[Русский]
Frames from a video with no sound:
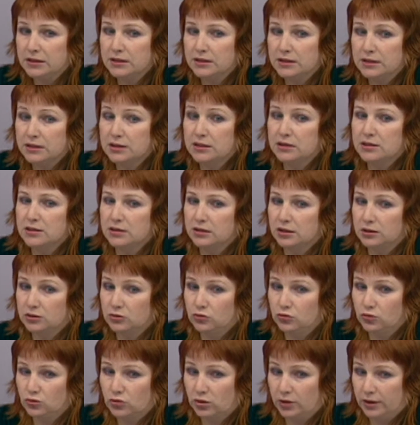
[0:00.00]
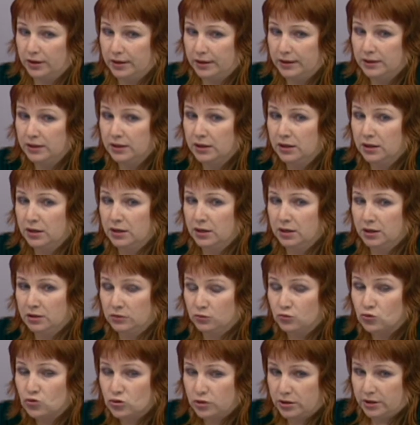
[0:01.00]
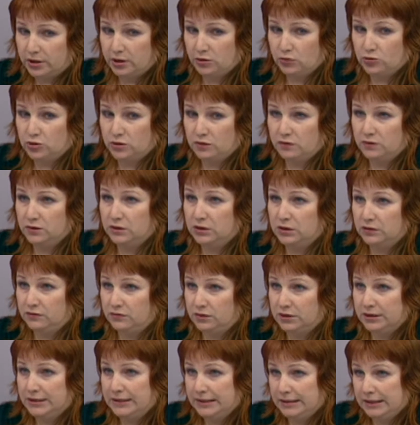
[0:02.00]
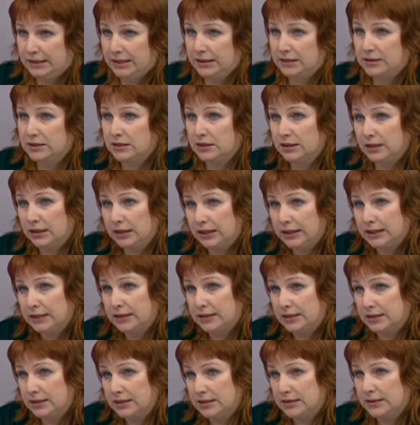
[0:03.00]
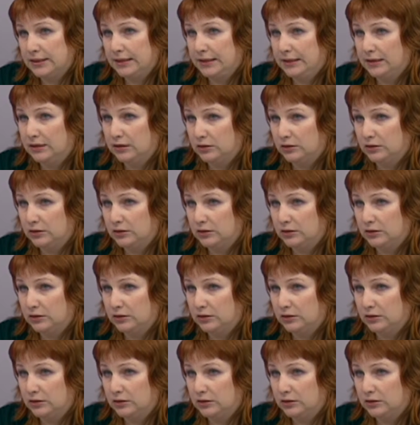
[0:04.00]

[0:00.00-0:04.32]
И те дети, которые нуждаются в этой вакцинации и родители,